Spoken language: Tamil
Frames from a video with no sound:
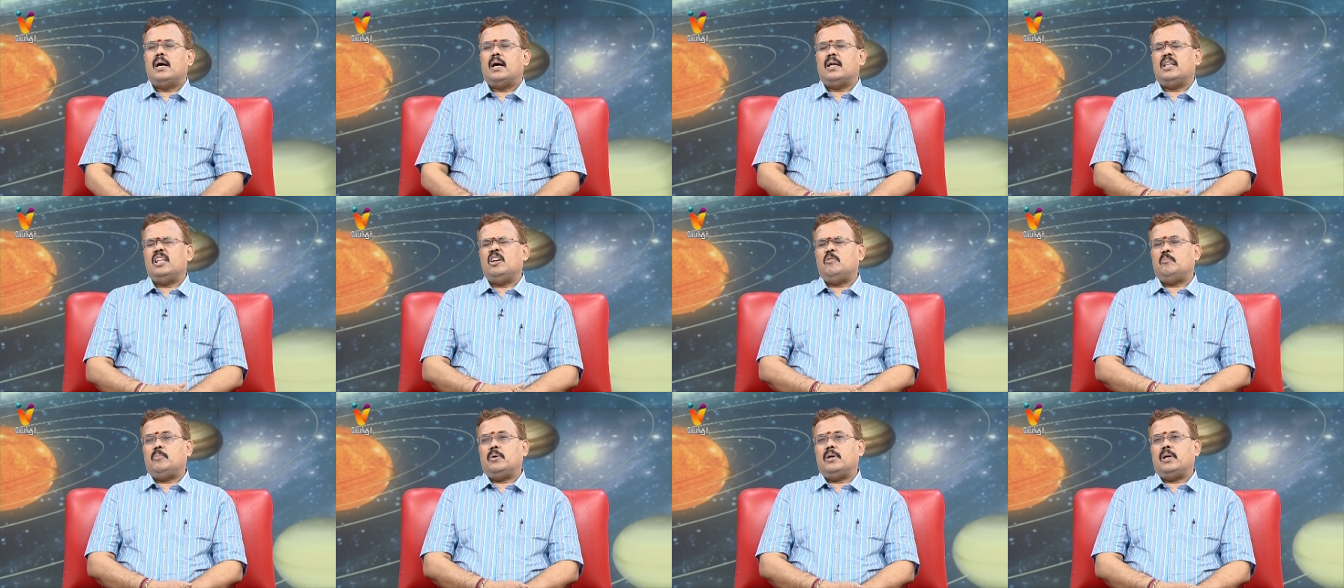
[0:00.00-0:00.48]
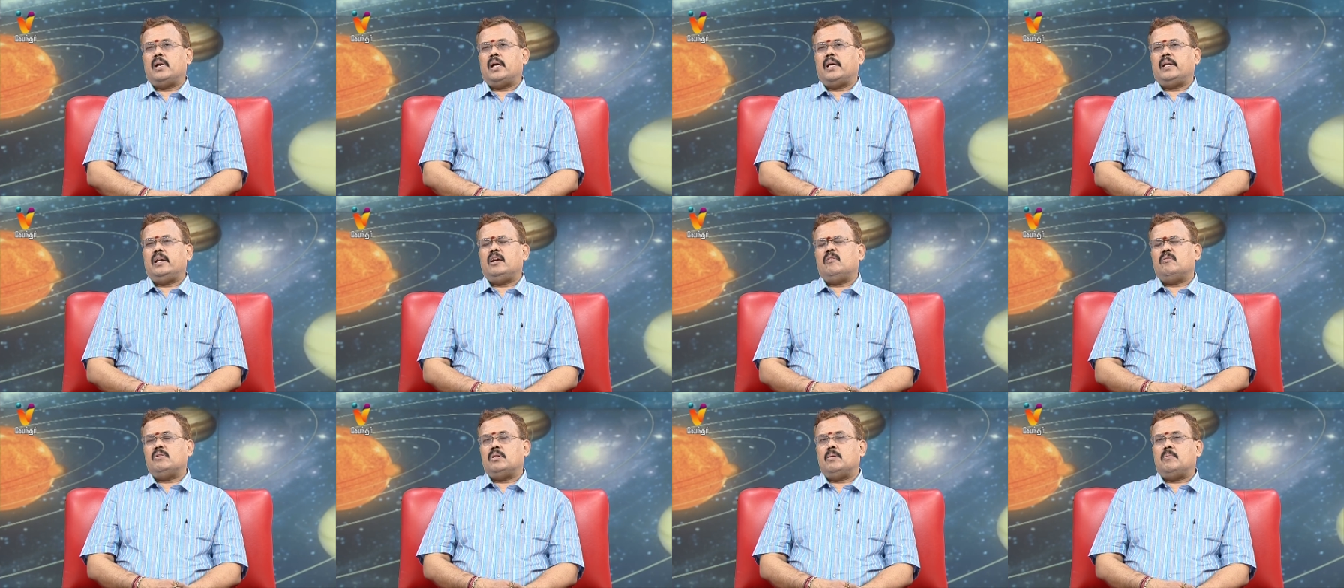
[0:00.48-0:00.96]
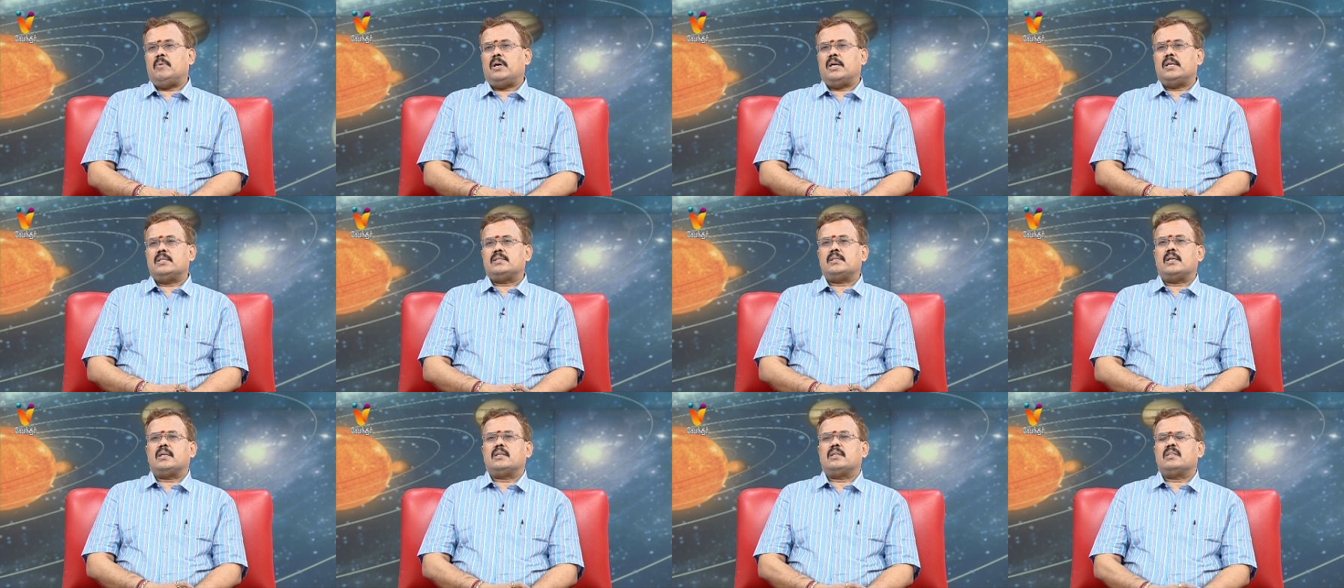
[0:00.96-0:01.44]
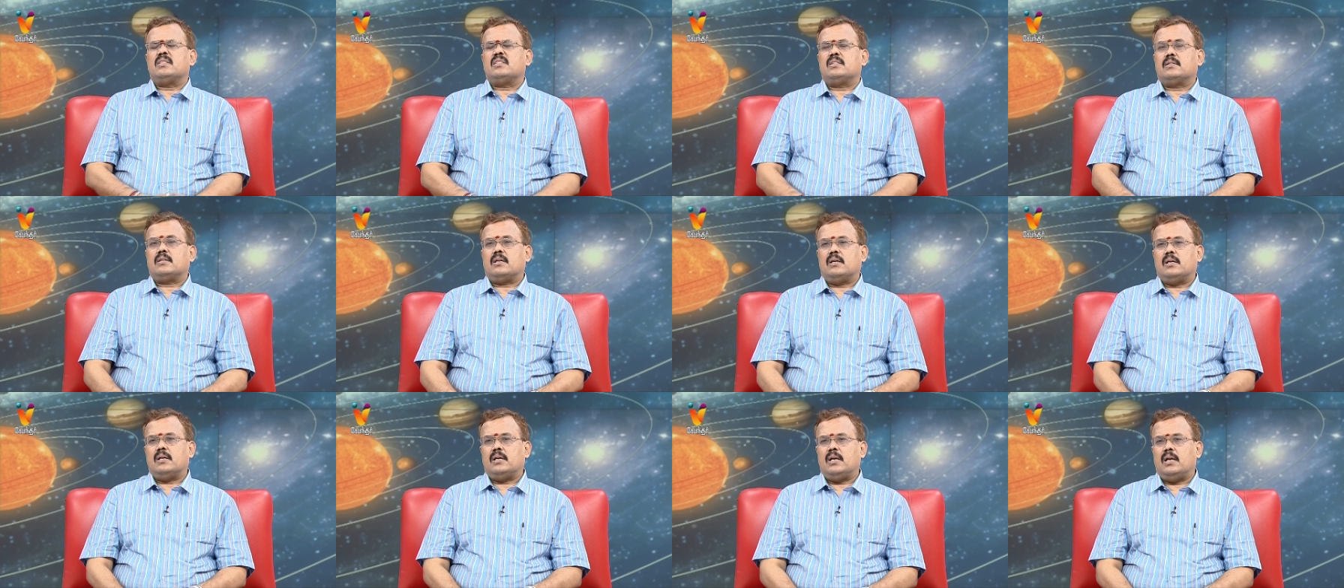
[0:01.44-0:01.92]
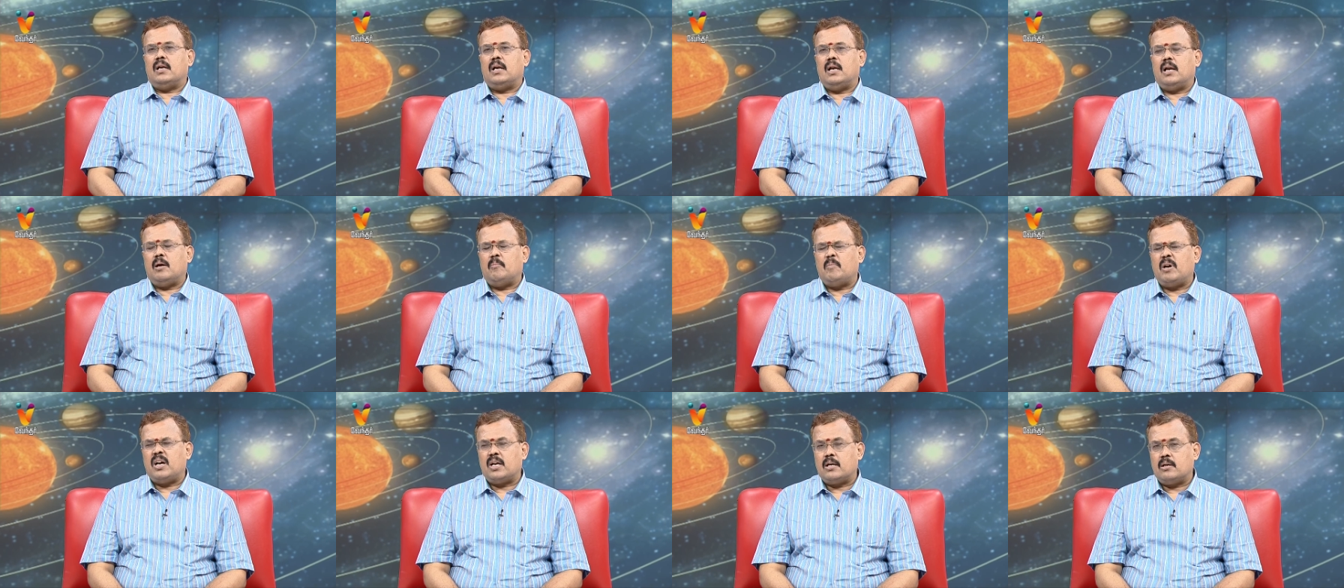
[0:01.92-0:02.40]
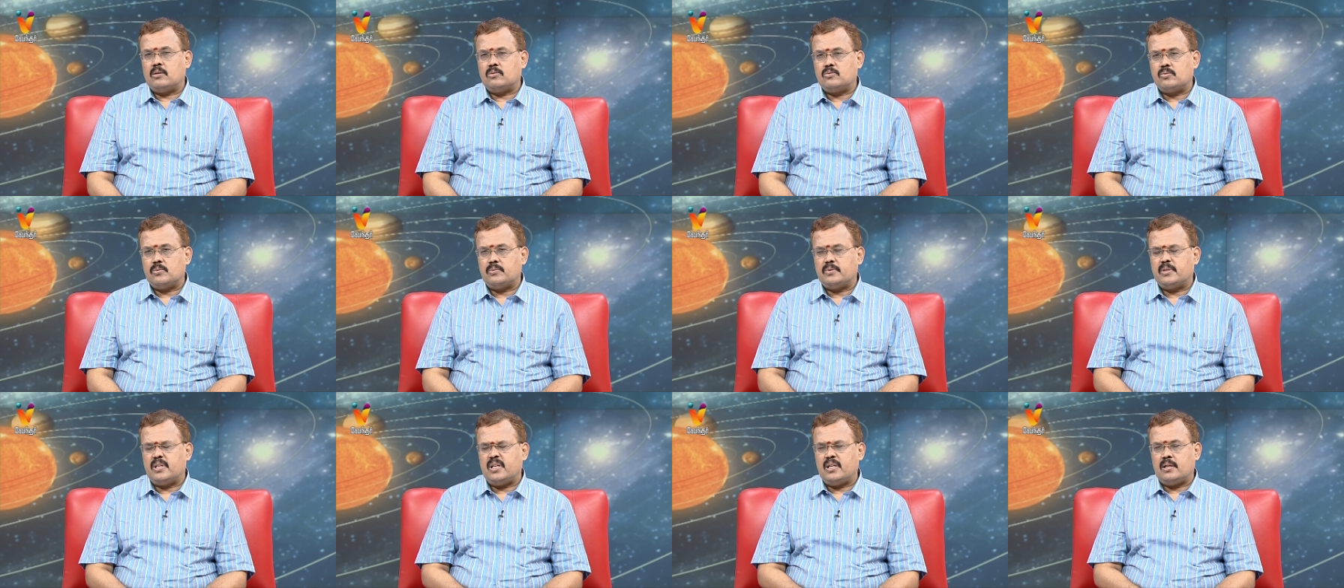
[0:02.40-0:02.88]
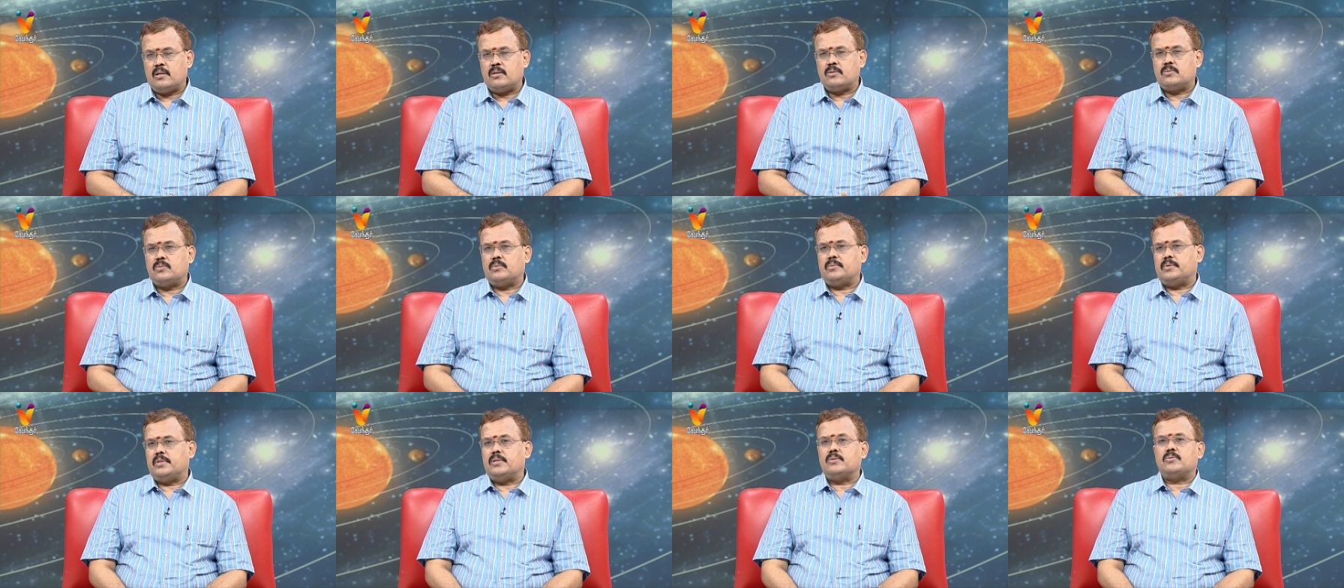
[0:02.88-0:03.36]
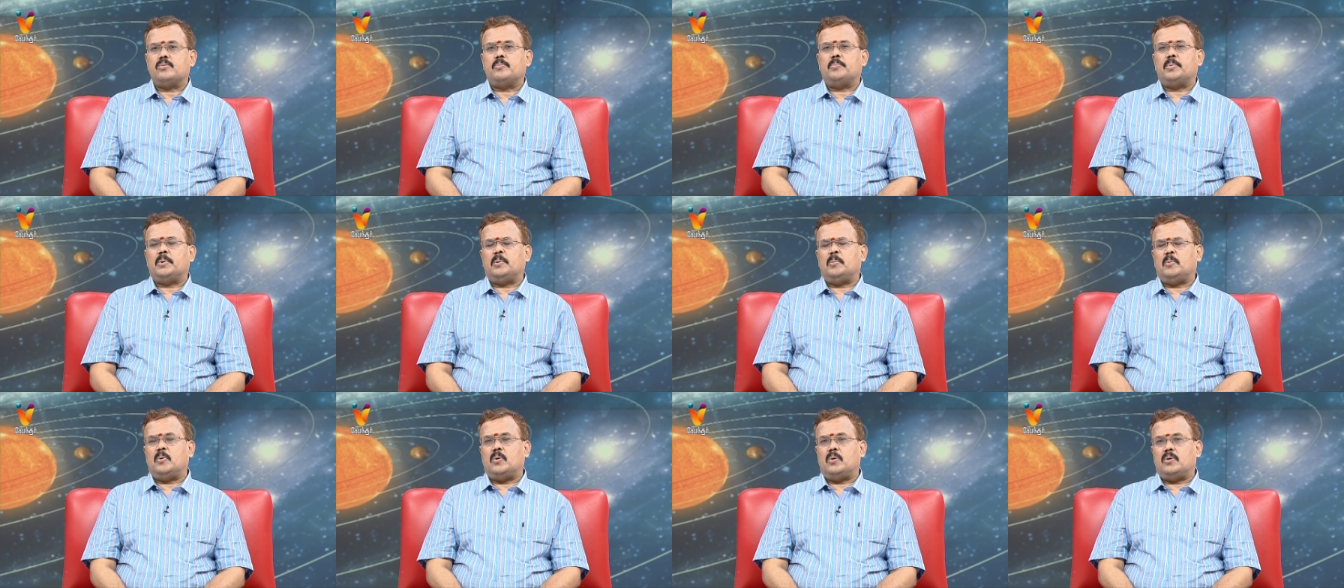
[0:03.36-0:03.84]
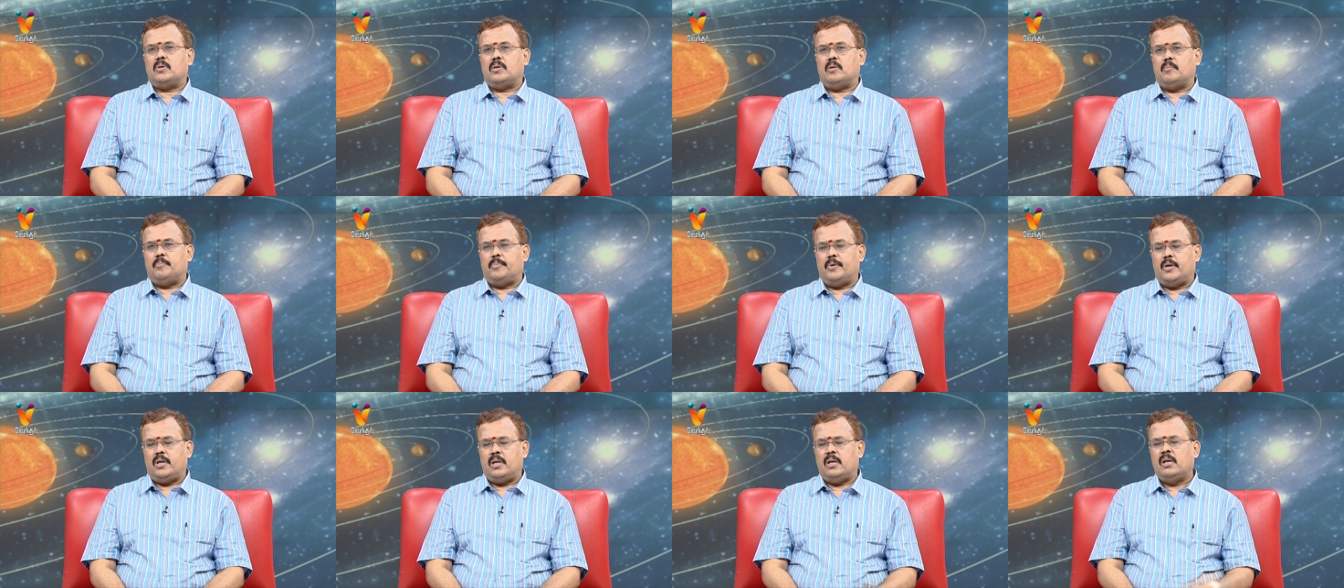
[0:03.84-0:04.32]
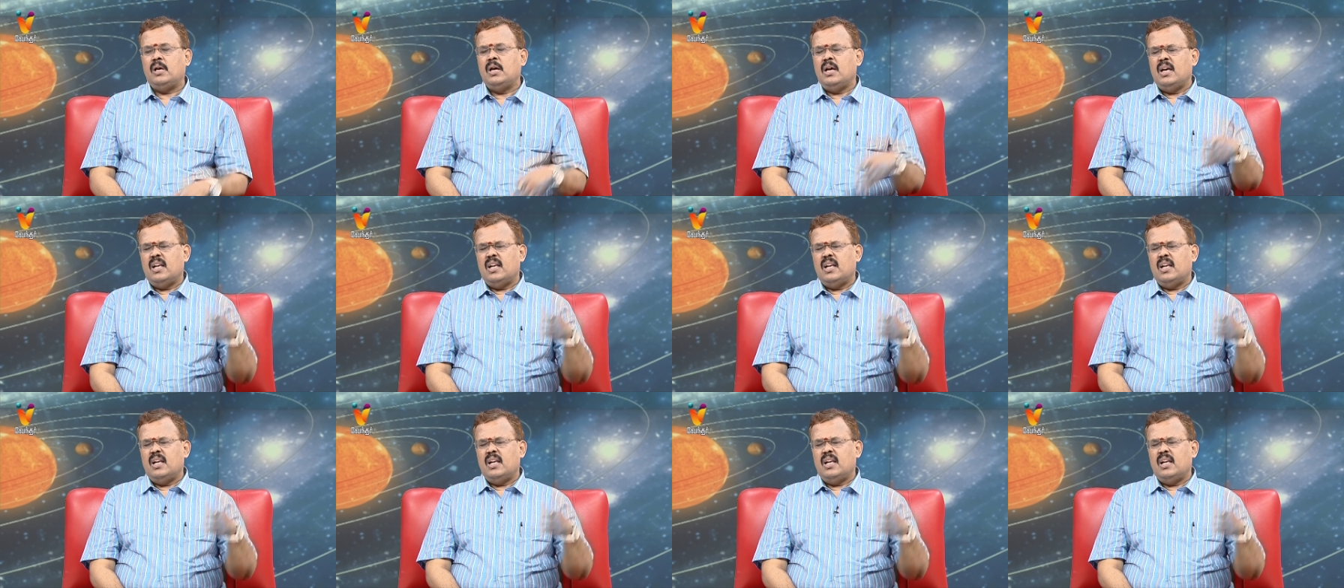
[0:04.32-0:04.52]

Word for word: அதே போல் நிறைய விதமான சட்ட சிக்கல்கள் எல்லாம் அங்கே சுற்றி இங்கே சுற்றி சுப்ரீம் கோர்ட்டுக்கு போய்